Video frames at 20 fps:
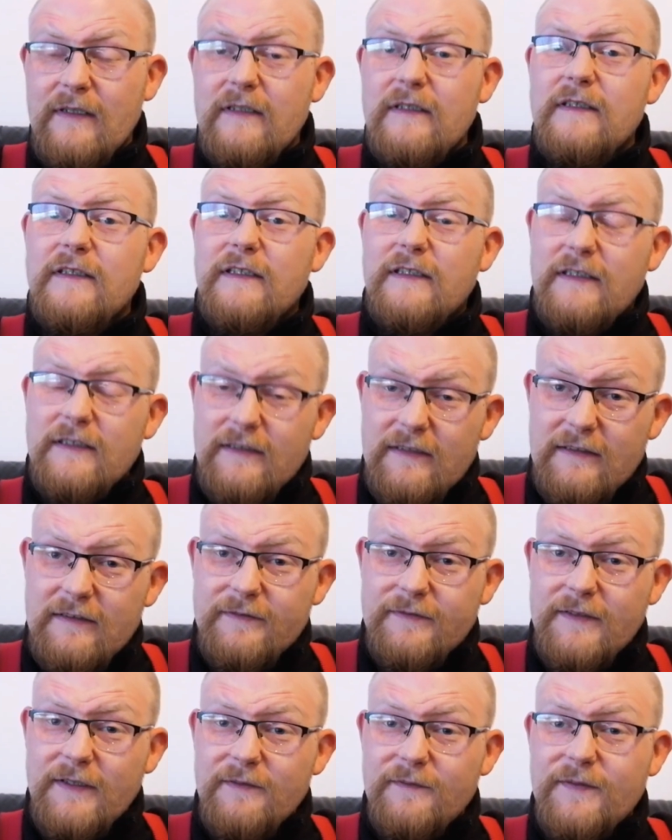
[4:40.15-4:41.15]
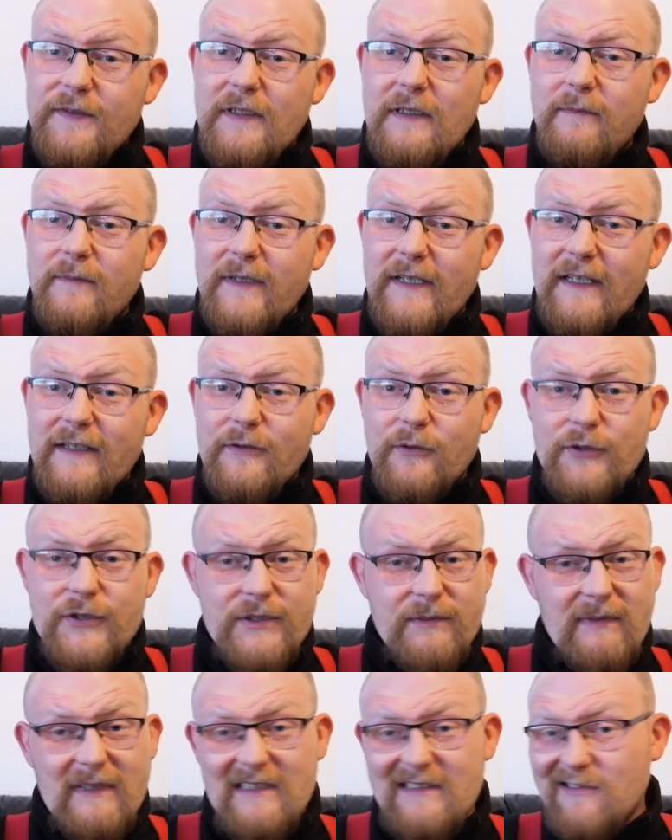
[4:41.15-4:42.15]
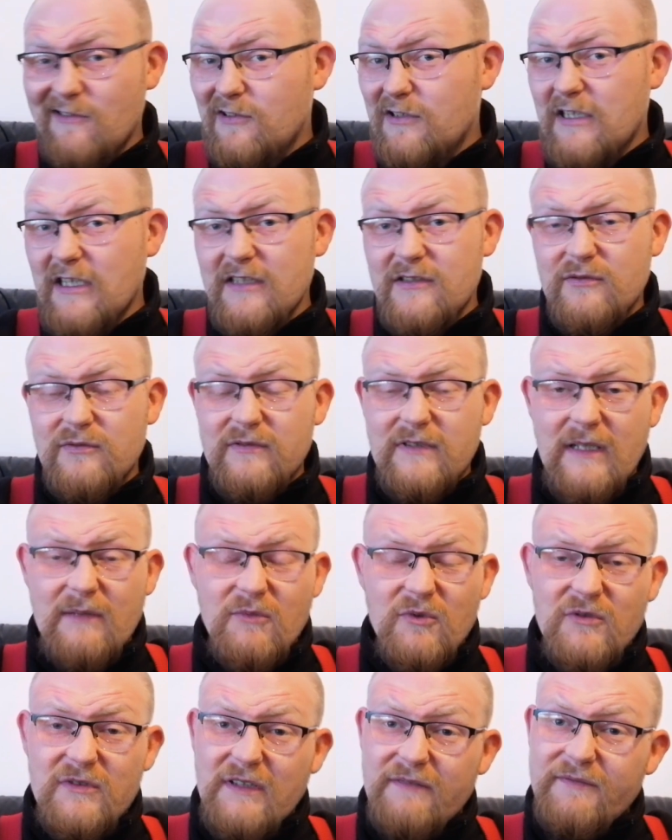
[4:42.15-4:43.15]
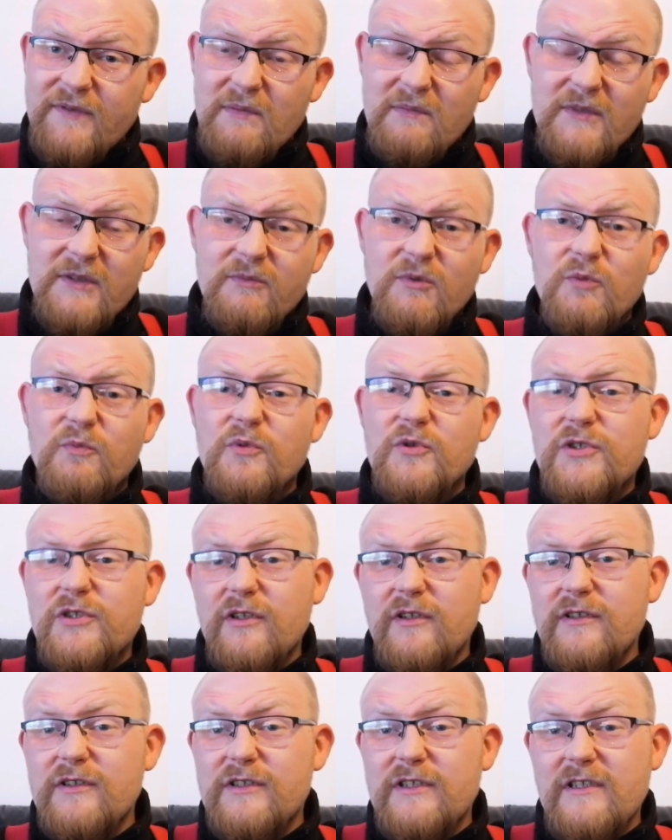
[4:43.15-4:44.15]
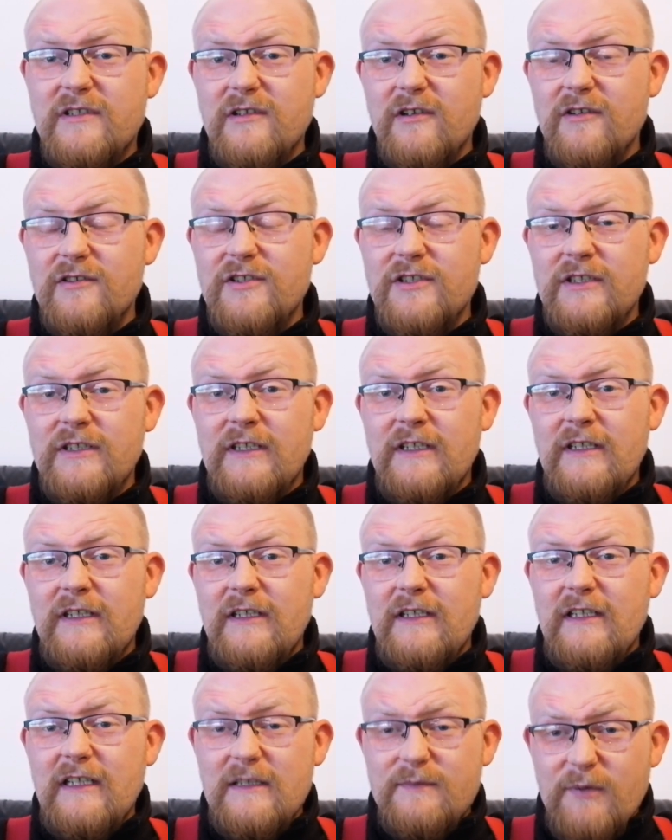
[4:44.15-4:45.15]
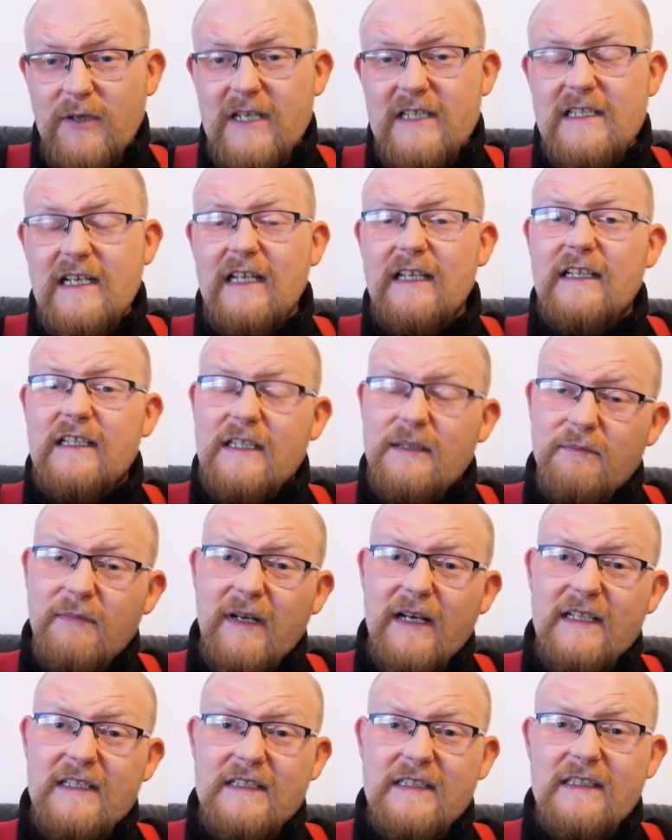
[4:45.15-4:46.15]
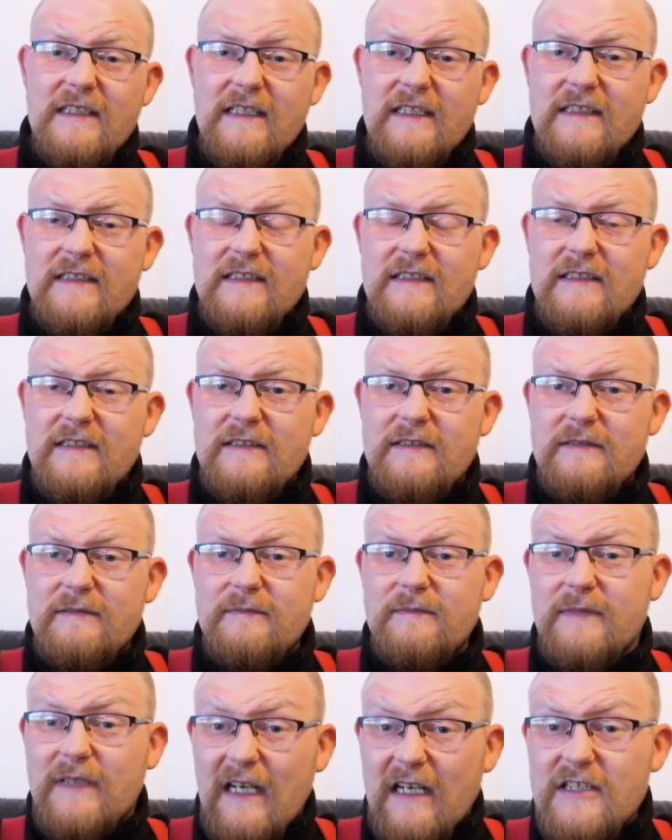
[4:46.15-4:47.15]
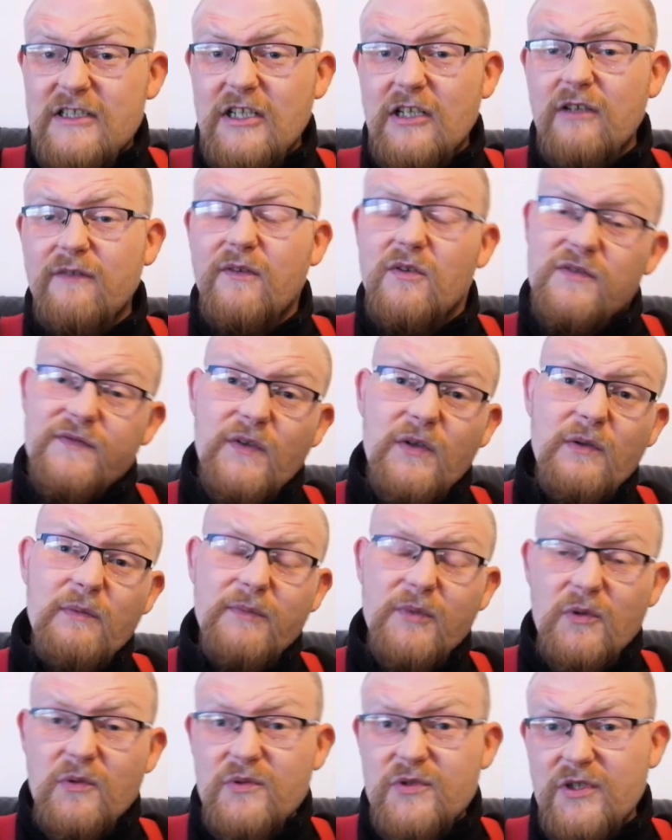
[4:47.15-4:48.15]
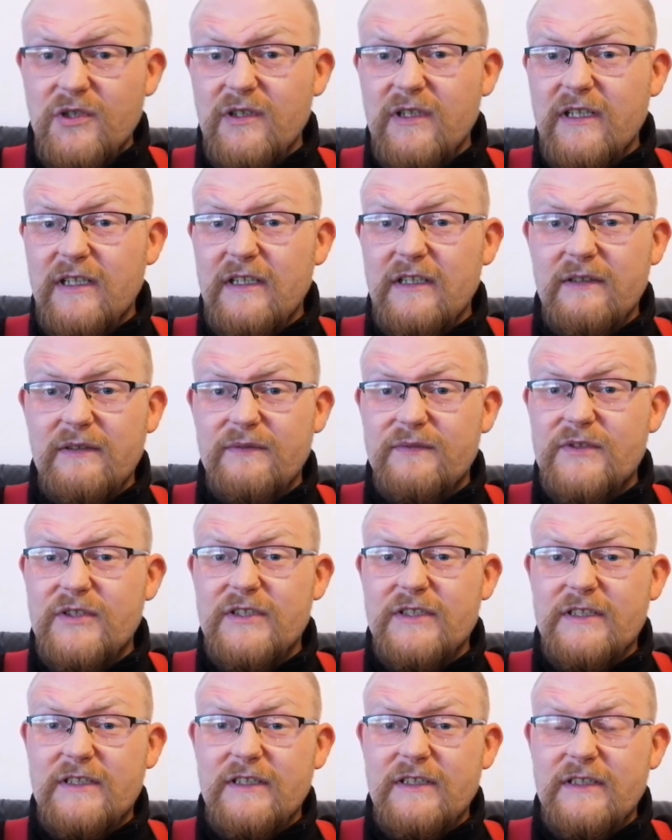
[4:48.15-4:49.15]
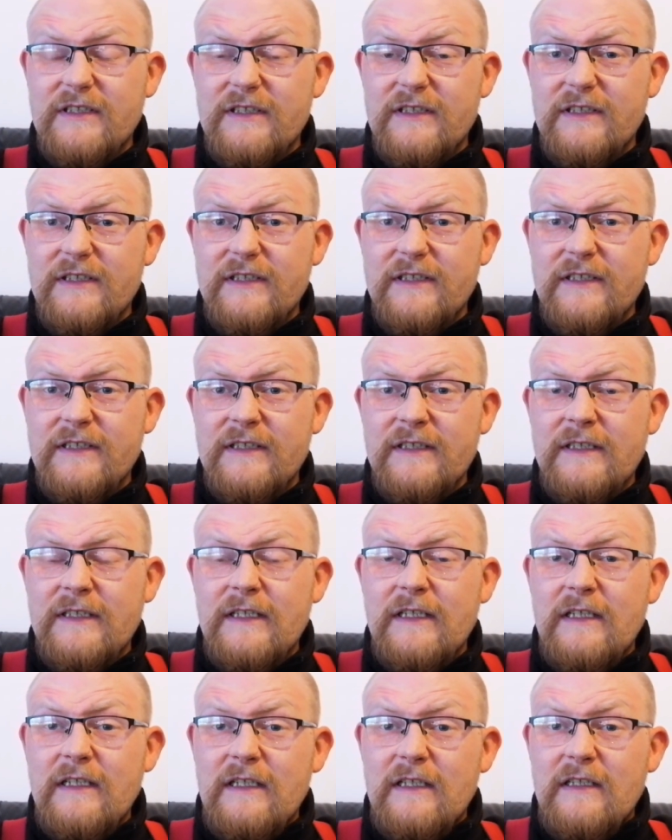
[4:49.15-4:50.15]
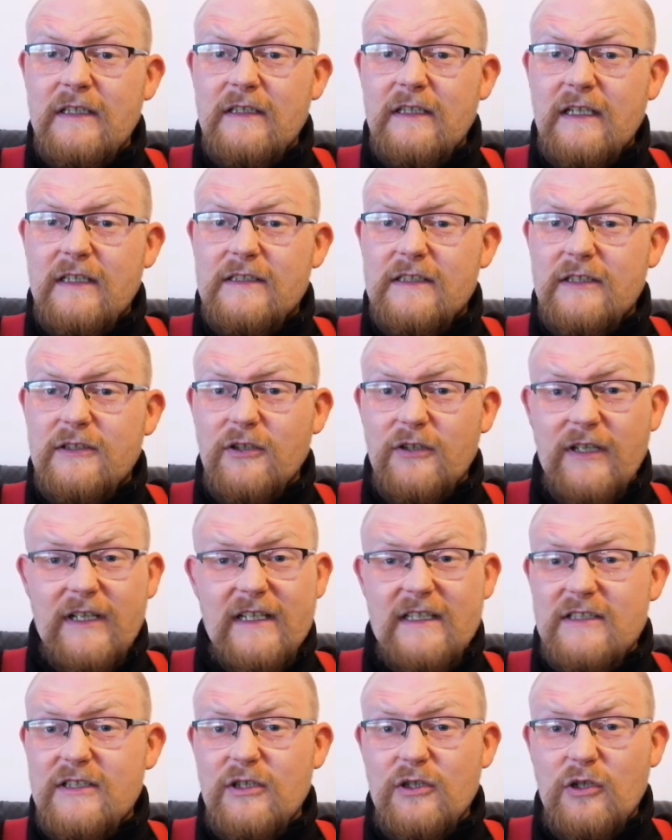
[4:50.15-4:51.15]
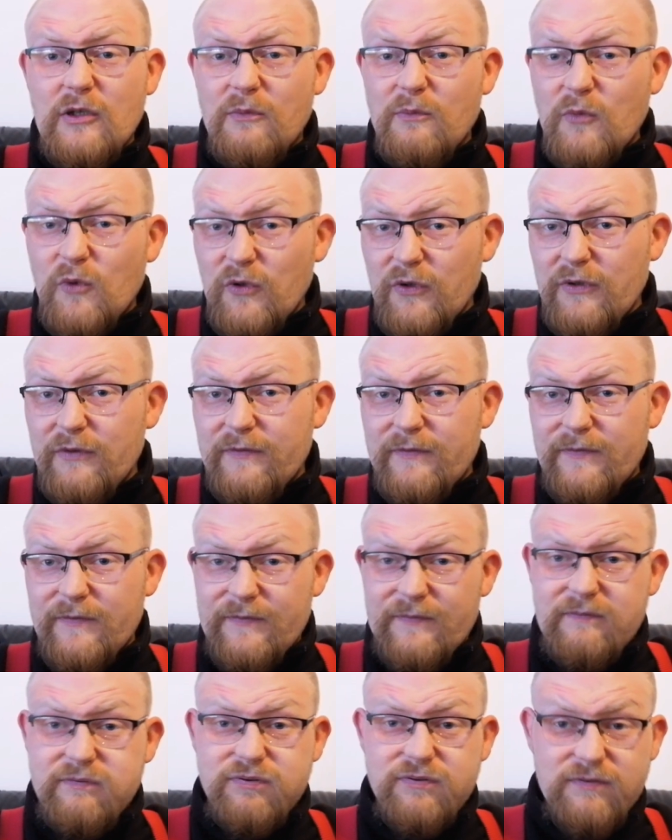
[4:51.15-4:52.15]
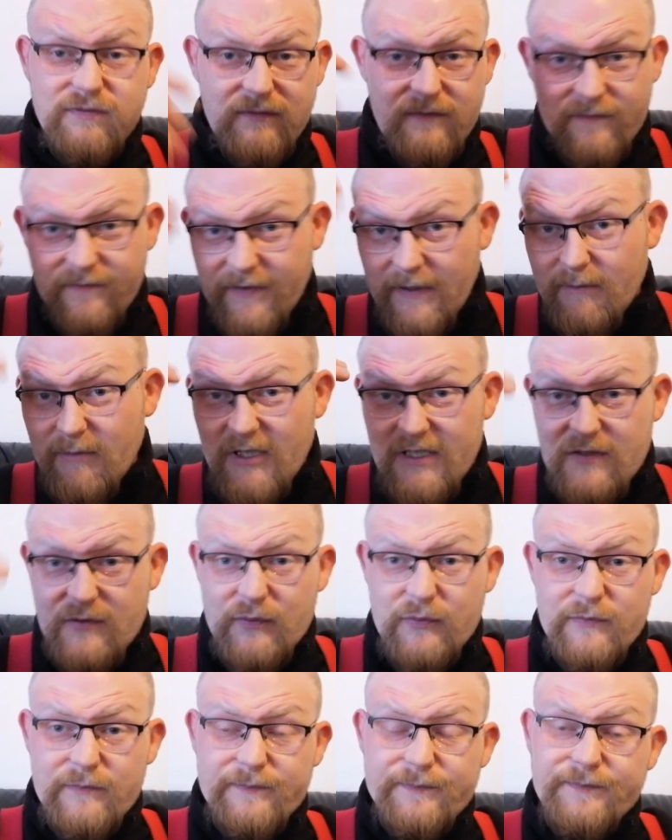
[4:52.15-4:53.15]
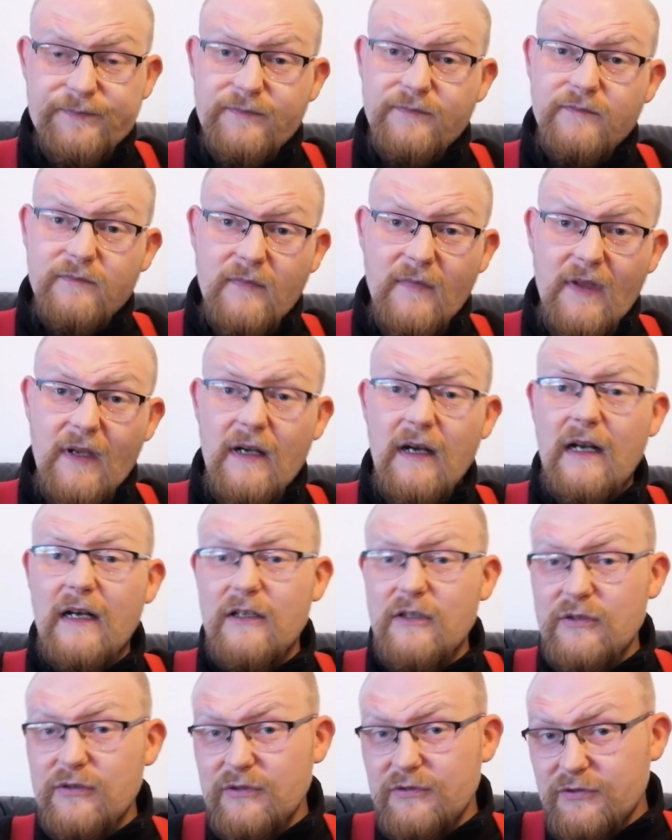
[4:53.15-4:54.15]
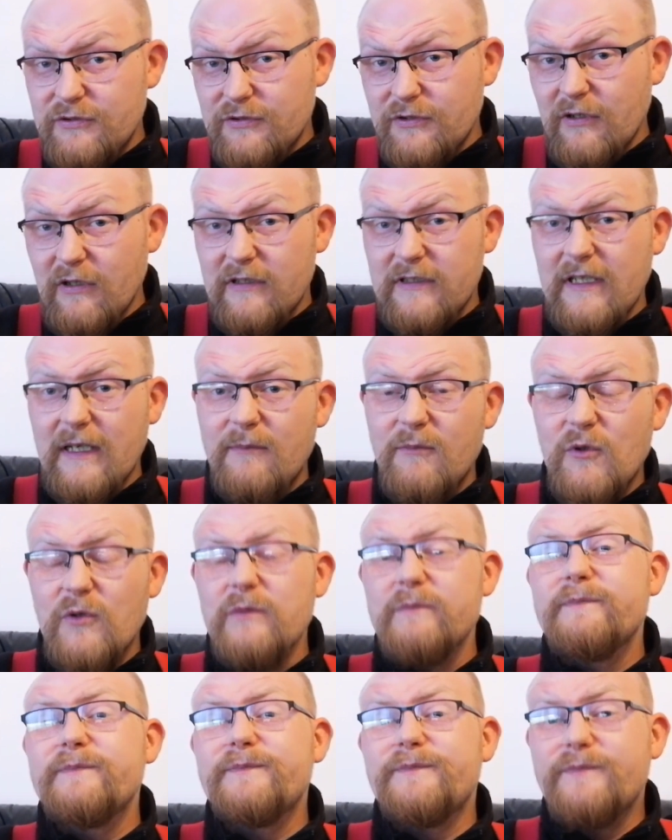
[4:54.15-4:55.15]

I w tym filmie, to już chyba z rok czasu temu ten filmik był puszczony czy coś, jest pokazane kim Marecki jest, jak szanował swoją byłą żonę i wszystkich innych. Także to nie jest tylko mój wymysł, ale już rok temu